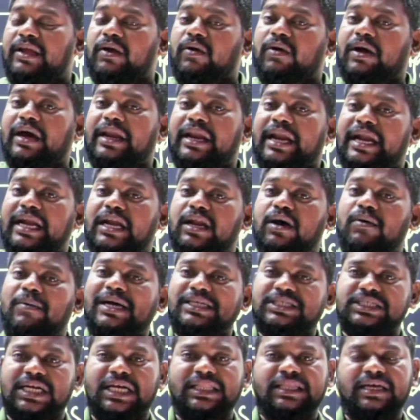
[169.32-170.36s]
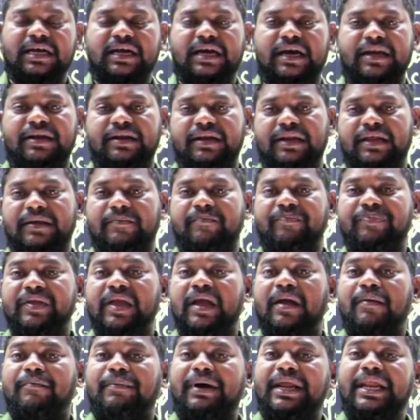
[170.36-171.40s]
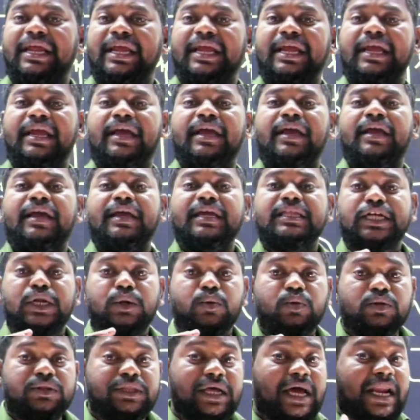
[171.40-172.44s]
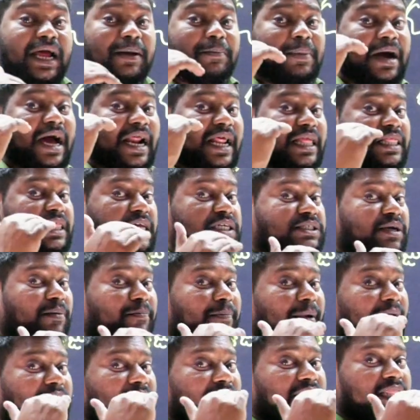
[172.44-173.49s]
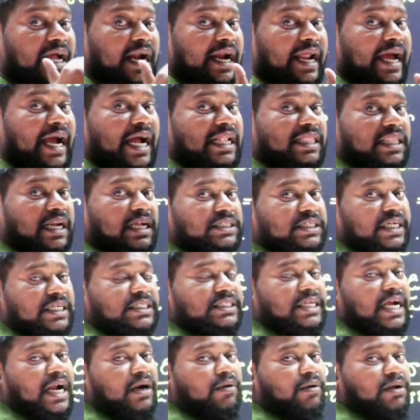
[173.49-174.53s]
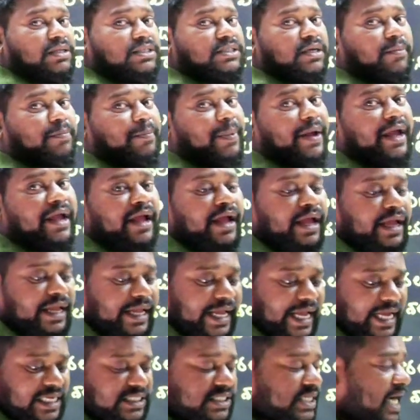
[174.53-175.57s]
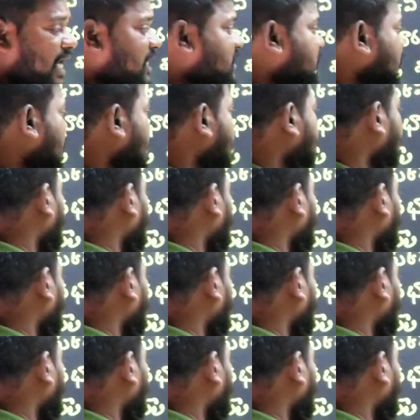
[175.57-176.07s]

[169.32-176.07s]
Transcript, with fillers: యొక్క రెండవ శాతకర్ణిని మరి ఇతడు ఉత్తర భారతదేశం పైన దండయాత్ర చేశాడు అని చెప్పి ఏ శాసనం